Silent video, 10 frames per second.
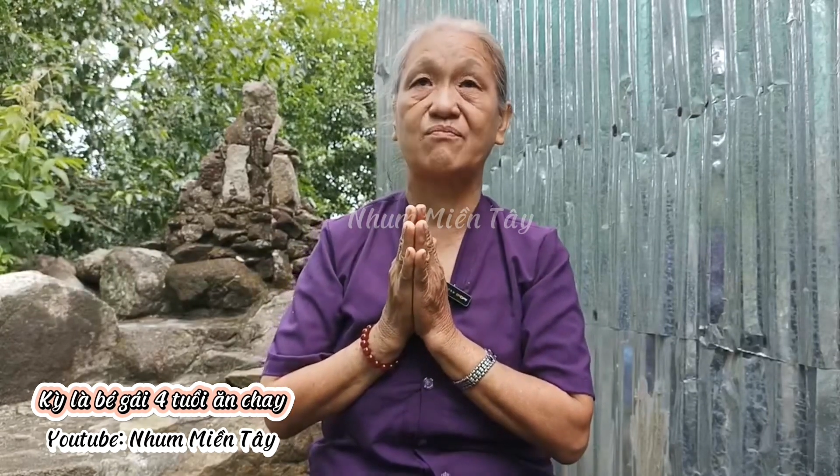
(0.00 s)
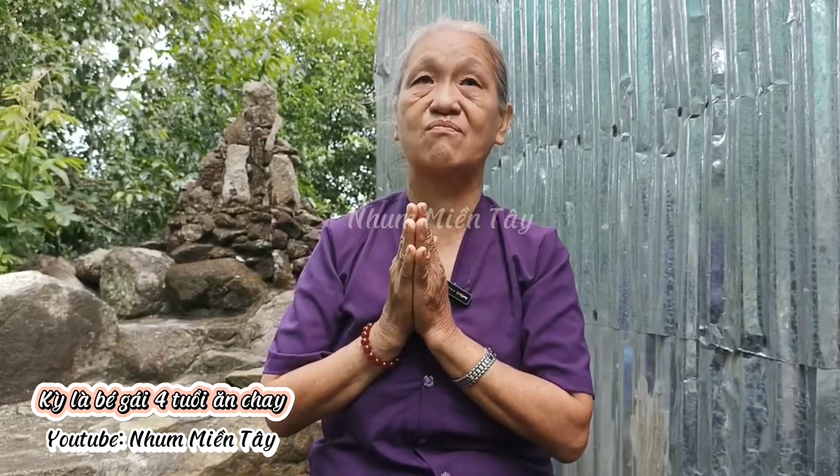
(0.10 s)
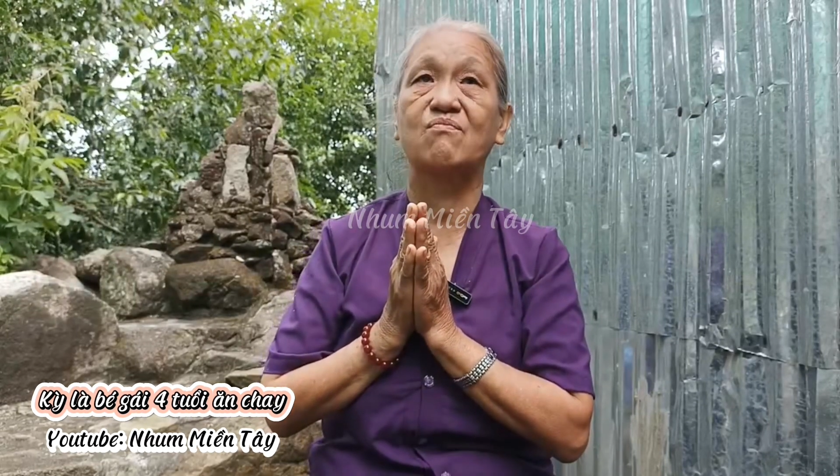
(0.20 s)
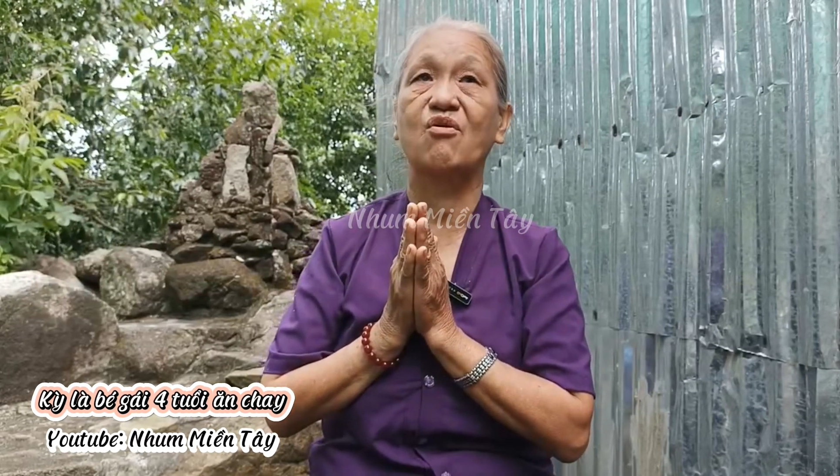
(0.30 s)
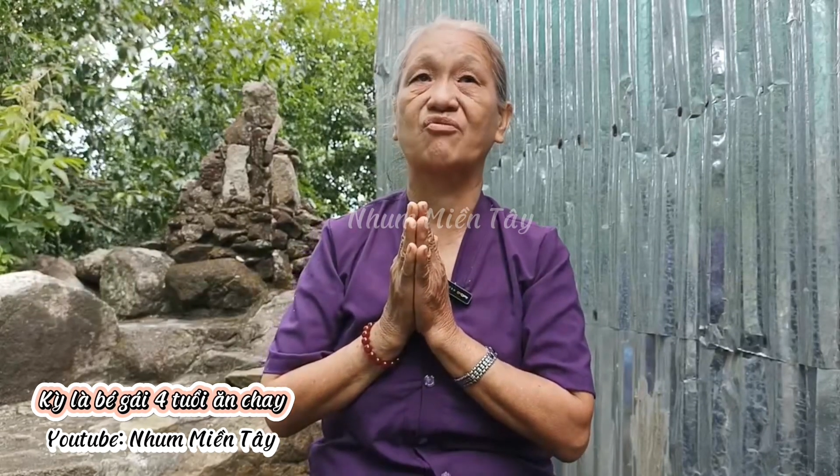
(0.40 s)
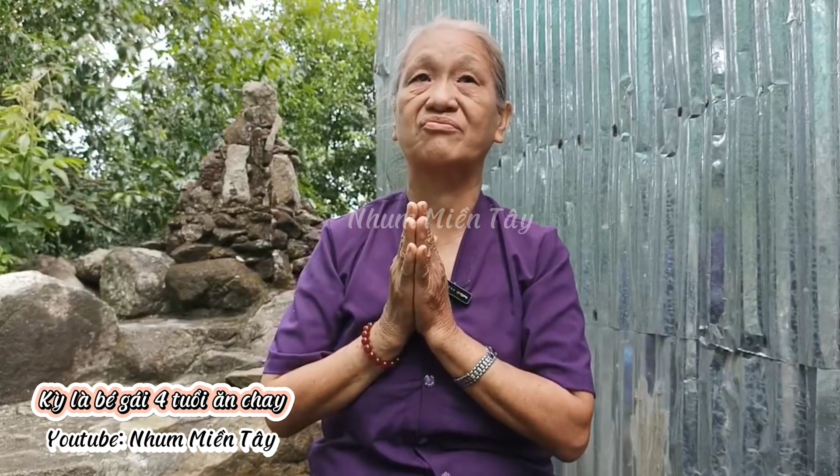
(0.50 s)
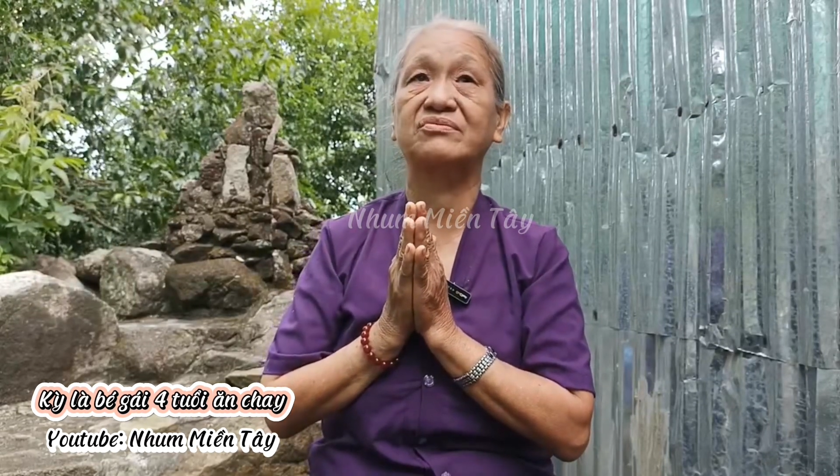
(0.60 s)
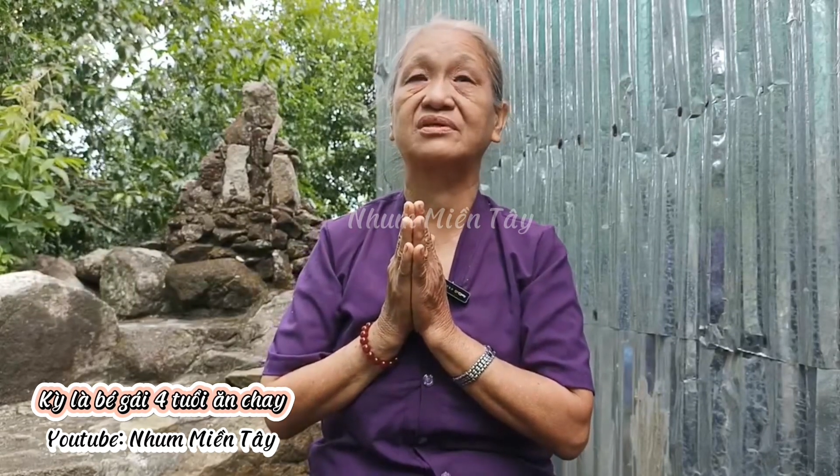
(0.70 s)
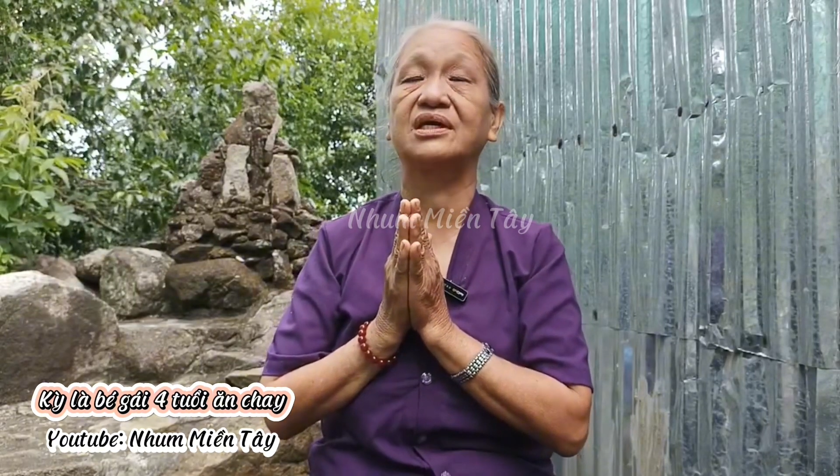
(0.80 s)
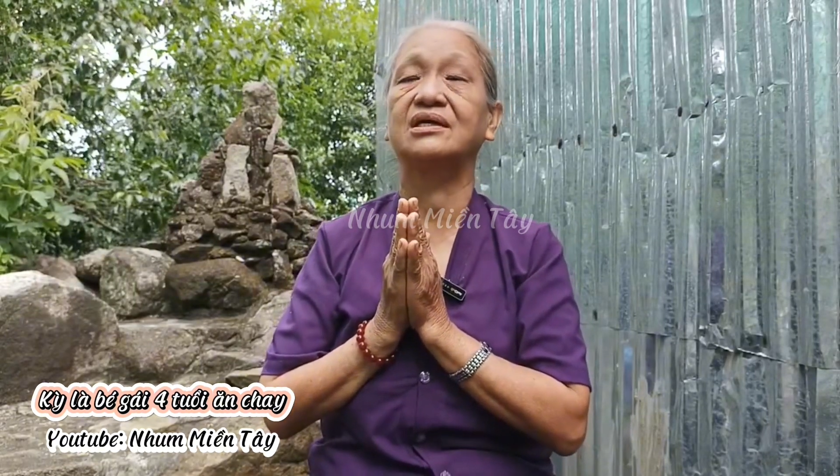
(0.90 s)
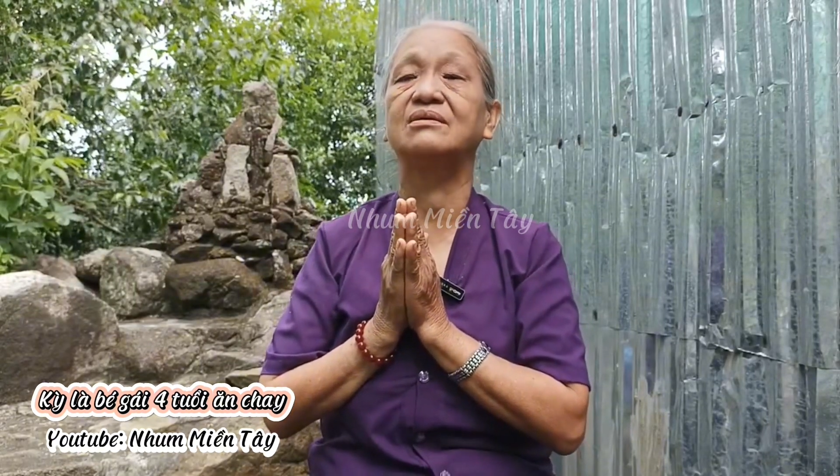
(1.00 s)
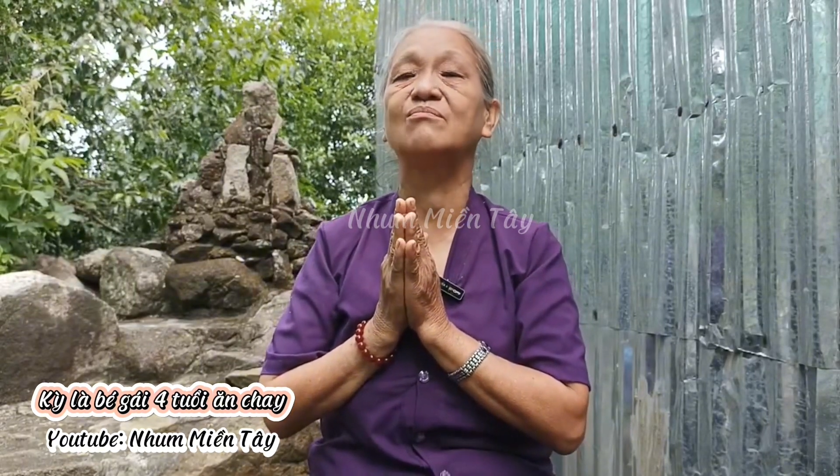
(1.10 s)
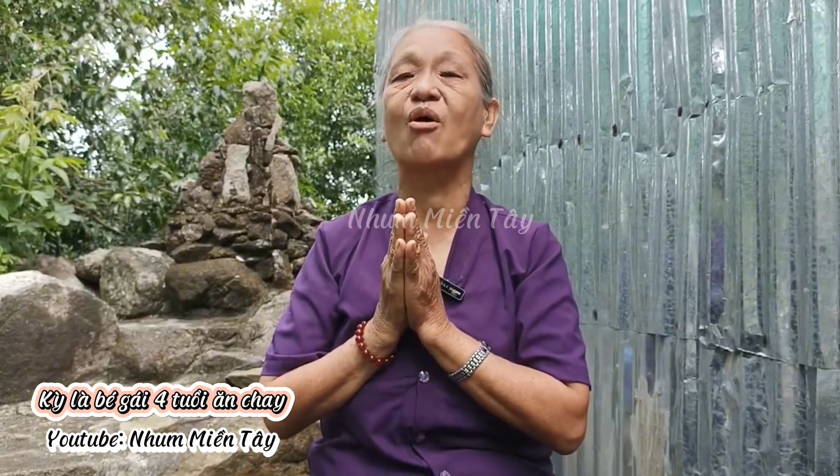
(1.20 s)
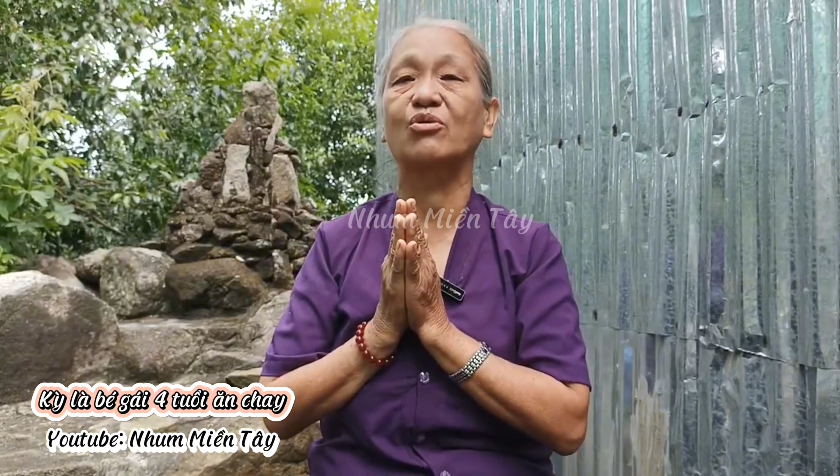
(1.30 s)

qua là một